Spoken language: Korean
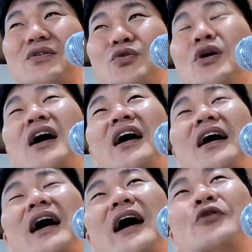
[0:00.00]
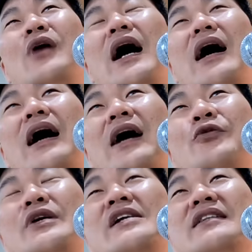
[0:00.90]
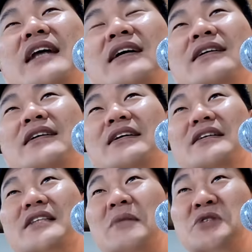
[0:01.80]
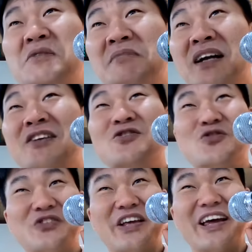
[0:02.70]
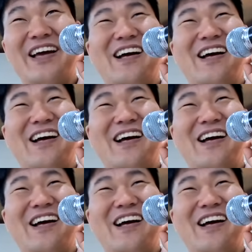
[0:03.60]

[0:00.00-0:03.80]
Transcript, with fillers: 누가 하루, 하루 일당을 30만원 준대.